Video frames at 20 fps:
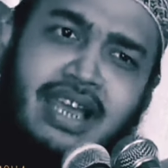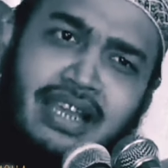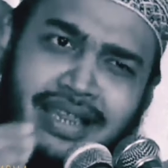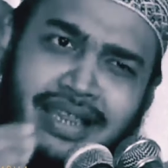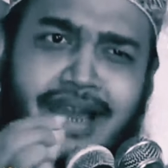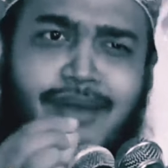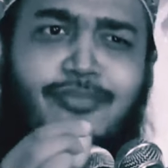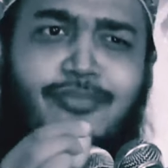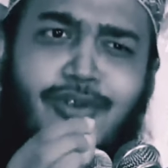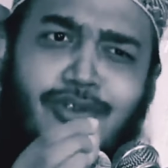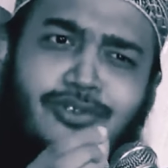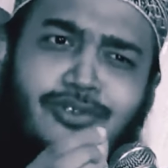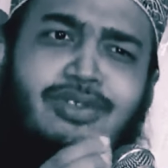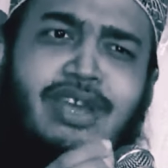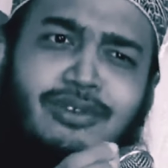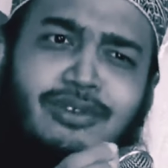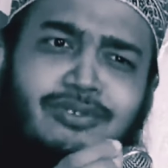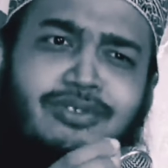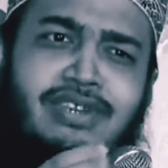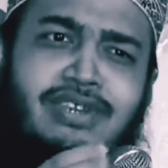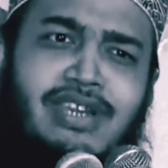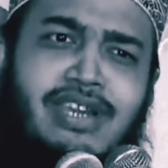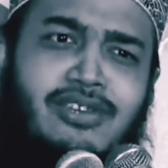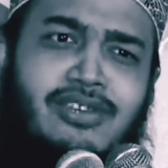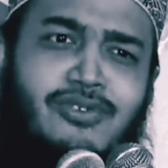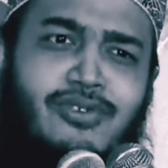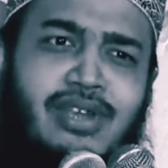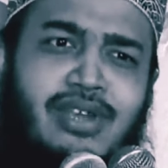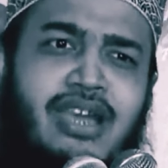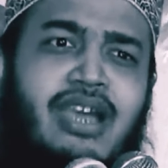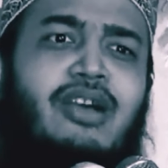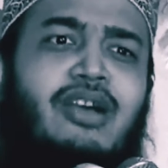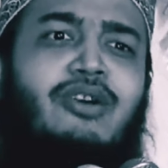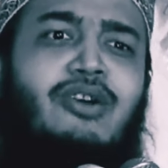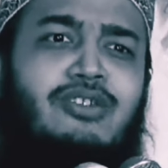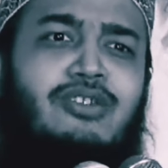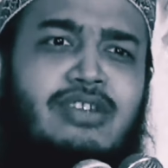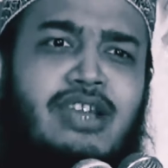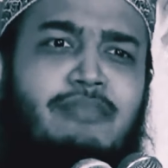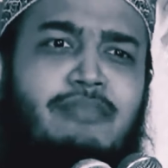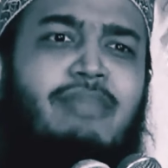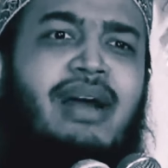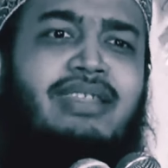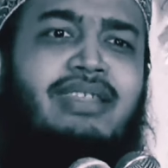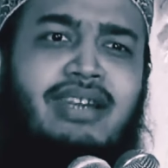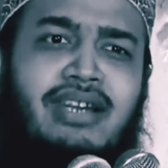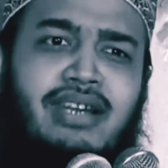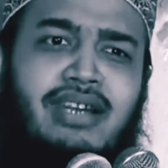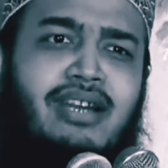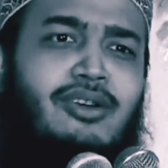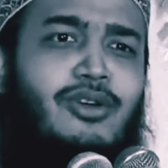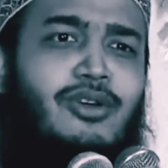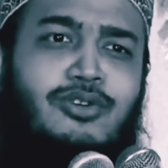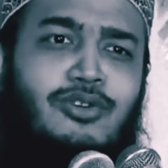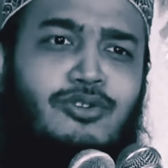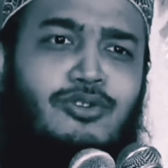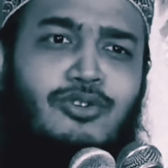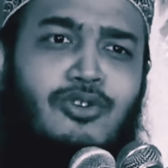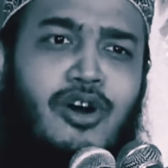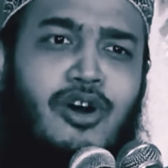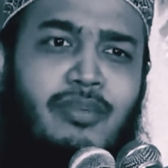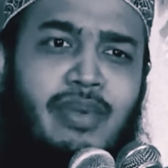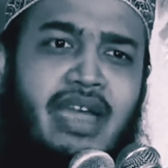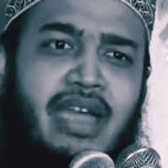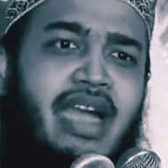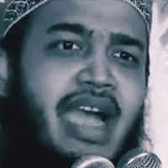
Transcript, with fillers: তারপরে যদি একটু জিজ্ঞেস করি কষ্টের মাত্রাটা কতটুক হবে